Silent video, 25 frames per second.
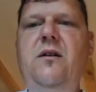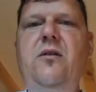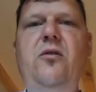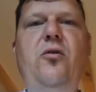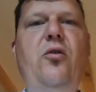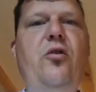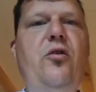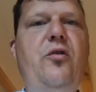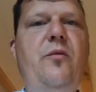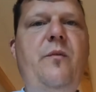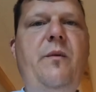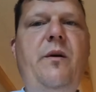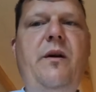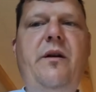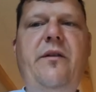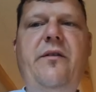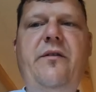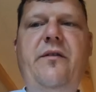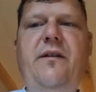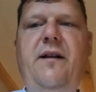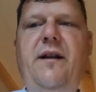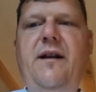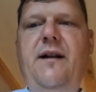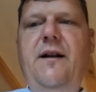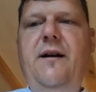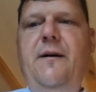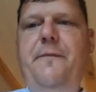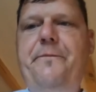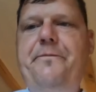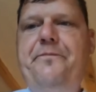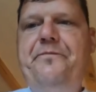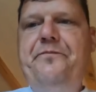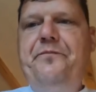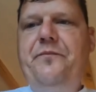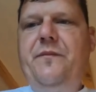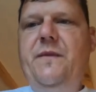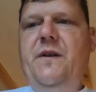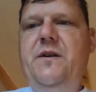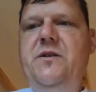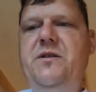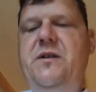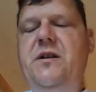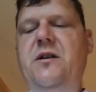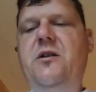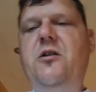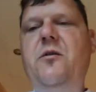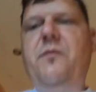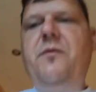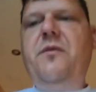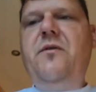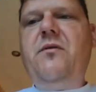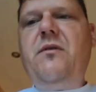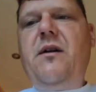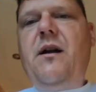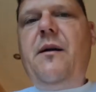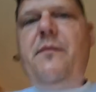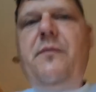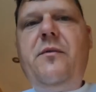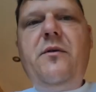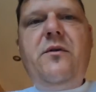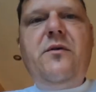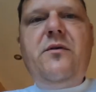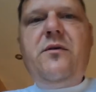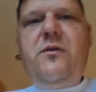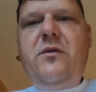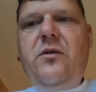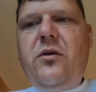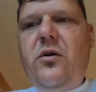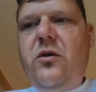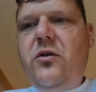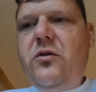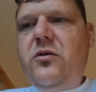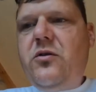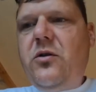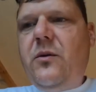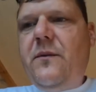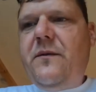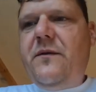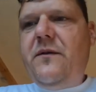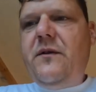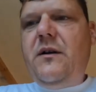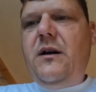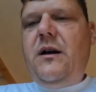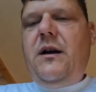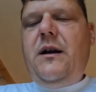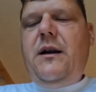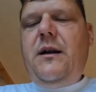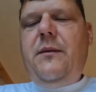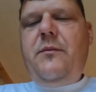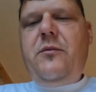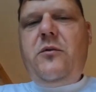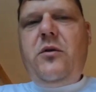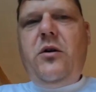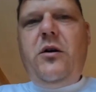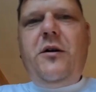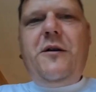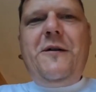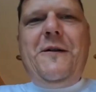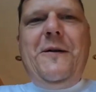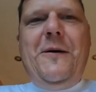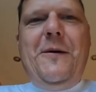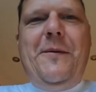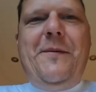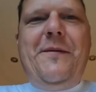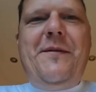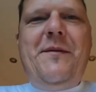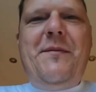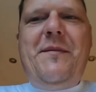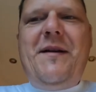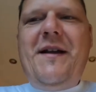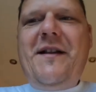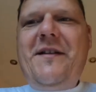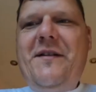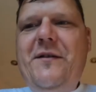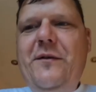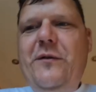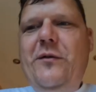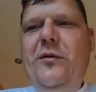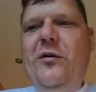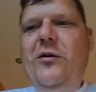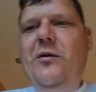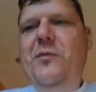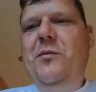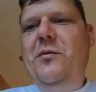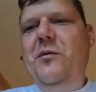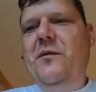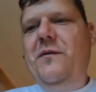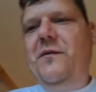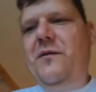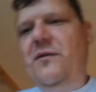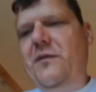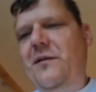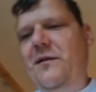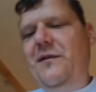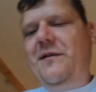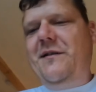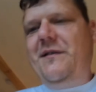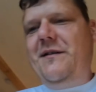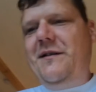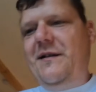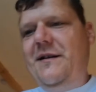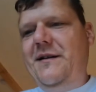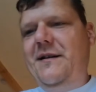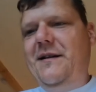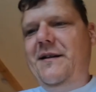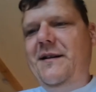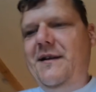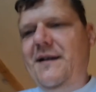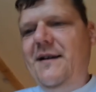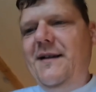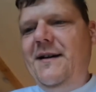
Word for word: Das ist immer ganz lecker. Steht, glaube ich, sogar im Kochtopf, ach, im Kochtopf, im ersten Kochbuch von uns drin.